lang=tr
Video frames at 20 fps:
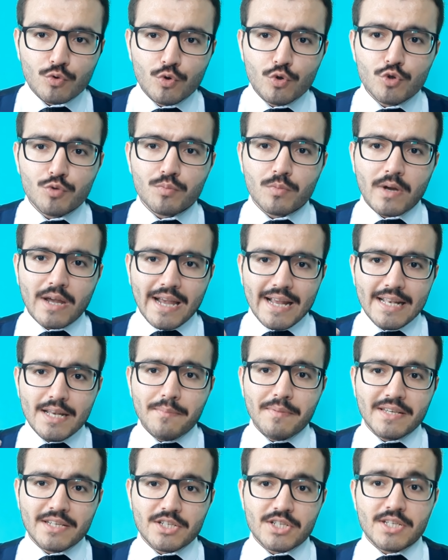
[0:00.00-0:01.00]

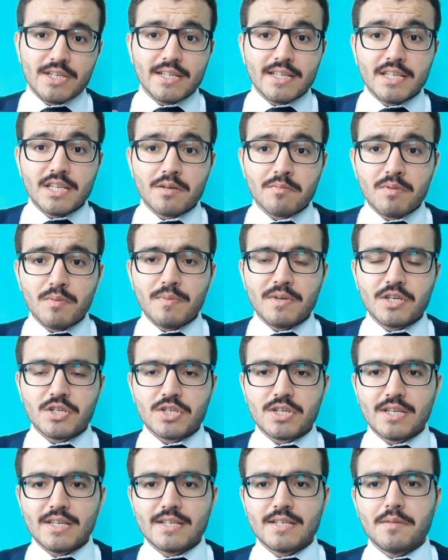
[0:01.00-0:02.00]
150 bin kişi ya da 20 bin
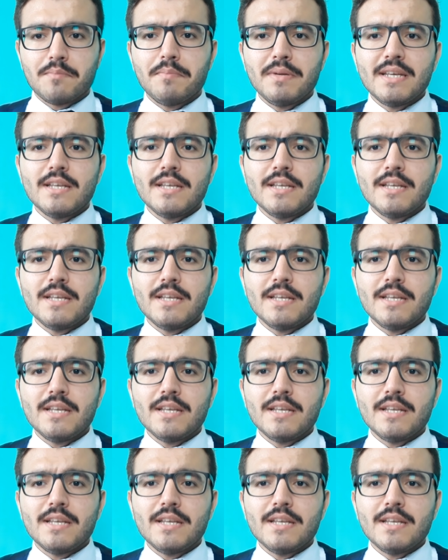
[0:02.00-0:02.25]
kişi girdi.